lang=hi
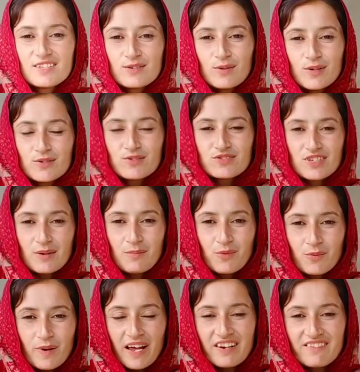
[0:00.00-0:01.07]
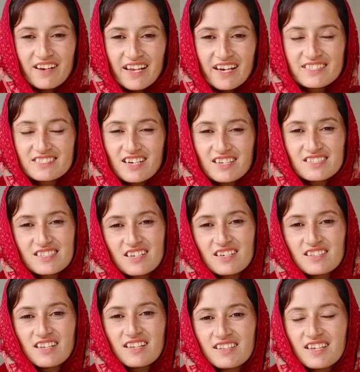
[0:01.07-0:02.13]
तो दूसरा मोबाइल वगैरह चार्ज
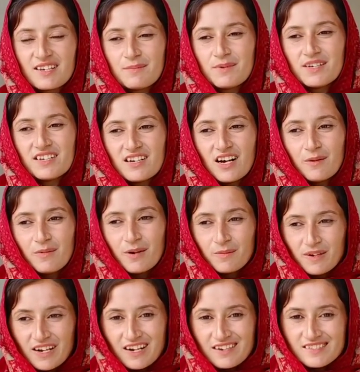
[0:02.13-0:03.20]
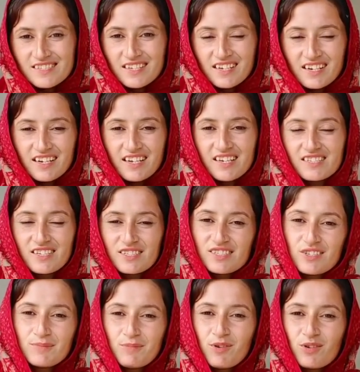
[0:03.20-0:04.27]
करते थे फिर अब हम कहाँ से करेंगे ये
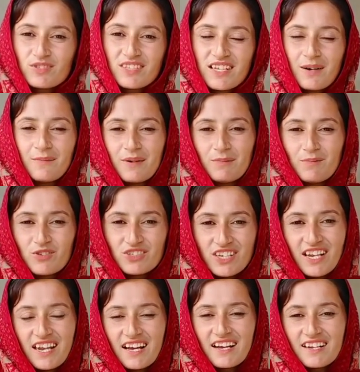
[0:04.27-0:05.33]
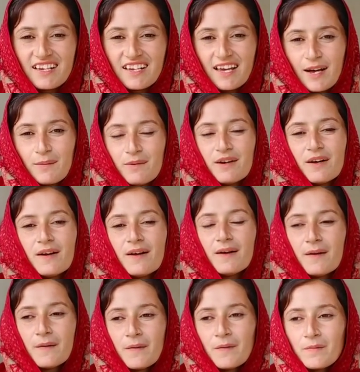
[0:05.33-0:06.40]
तो बहुत ज़्यादा हमें मुश्किल लग रही है अब
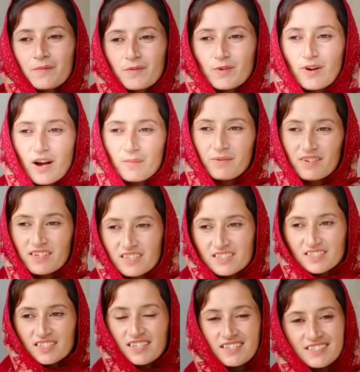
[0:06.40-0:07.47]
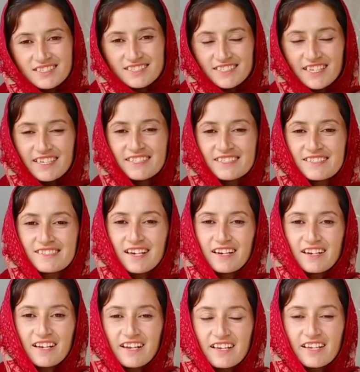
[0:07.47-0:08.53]
तो अब ये
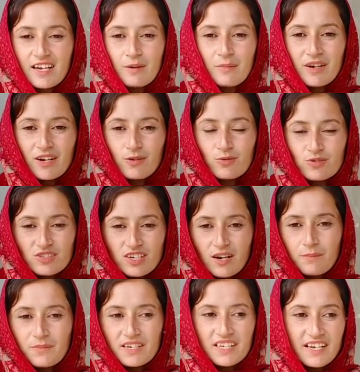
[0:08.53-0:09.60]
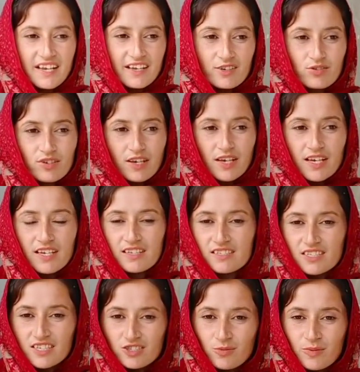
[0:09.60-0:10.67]
इंतज़ार करें कि हमारा खुद का मीटर है क्योंकि
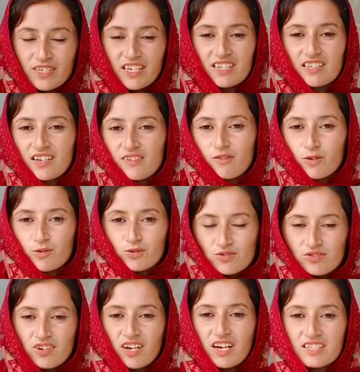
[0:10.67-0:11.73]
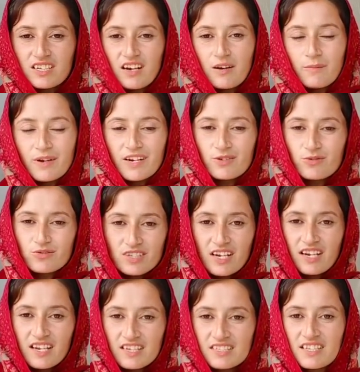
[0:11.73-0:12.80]
ये जो मीटर था वो दूसरों का था हमारा खुद
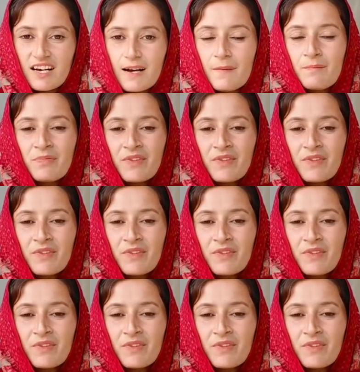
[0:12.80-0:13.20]
का नहीं था